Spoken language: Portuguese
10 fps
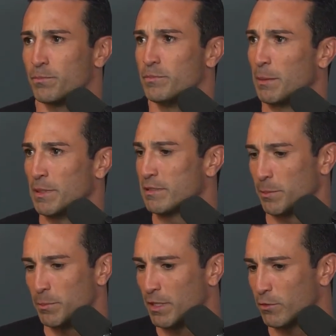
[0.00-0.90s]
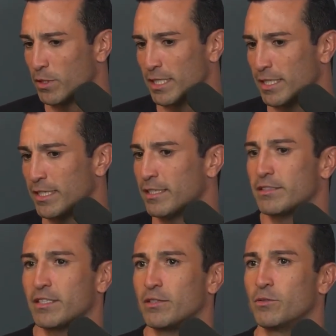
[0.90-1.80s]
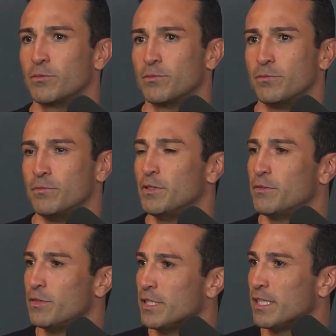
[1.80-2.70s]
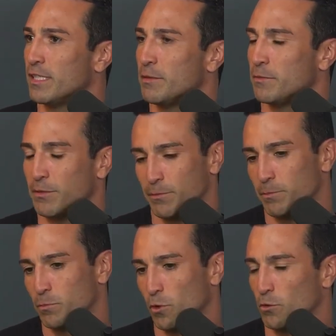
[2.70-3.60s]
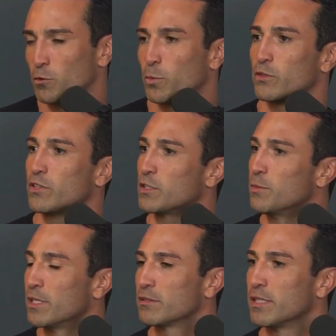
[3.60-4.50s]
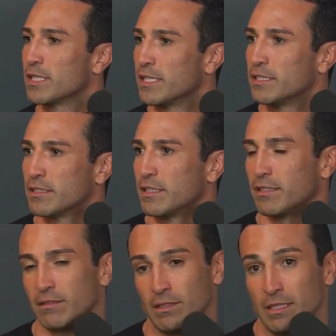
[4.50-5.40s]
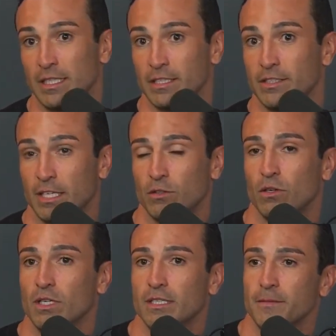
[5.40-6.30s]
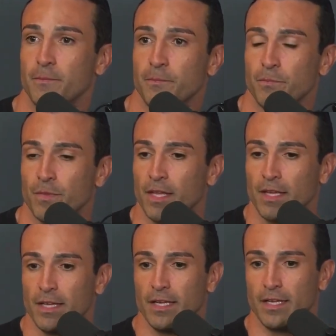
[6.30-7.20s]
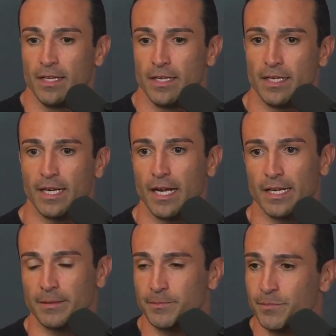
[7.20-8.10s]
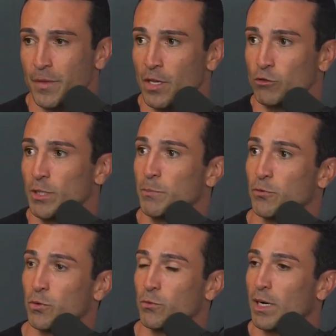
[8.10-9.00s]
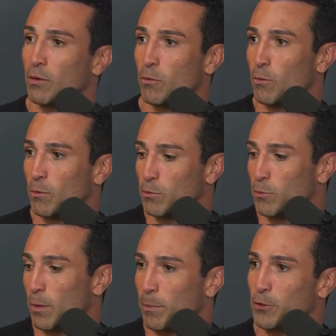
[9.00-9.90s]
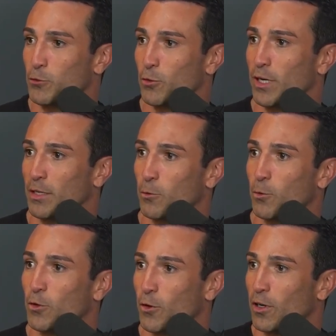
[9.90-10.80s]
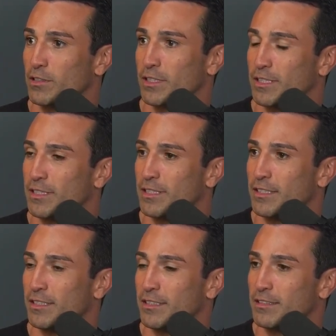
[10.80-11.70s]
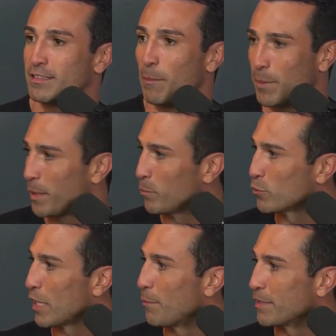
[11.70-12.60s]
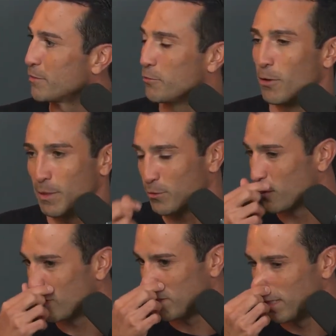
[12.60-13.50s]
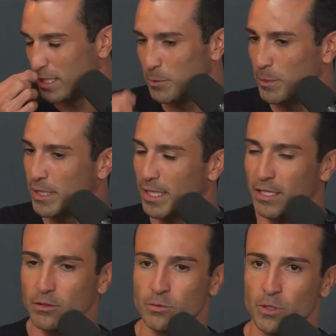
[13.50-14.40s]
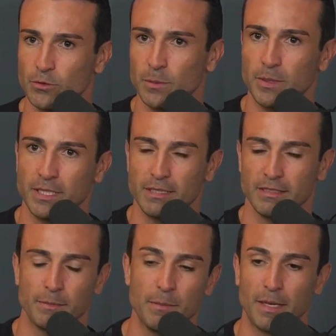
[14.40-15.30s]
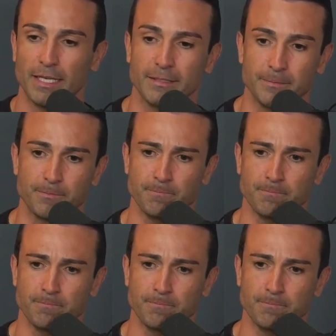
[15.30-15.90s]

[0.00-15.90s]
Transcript: minha mãe sempre me levou na igreja, eu vivi ali, vi todos os procedimentos da igreja, né? na, na igreja católica. E, cara, eu sempre fui um, uma, uma, pessoa curiosa em saber, buscar mais informações. Desde pequeno eu sempre queria saber mais,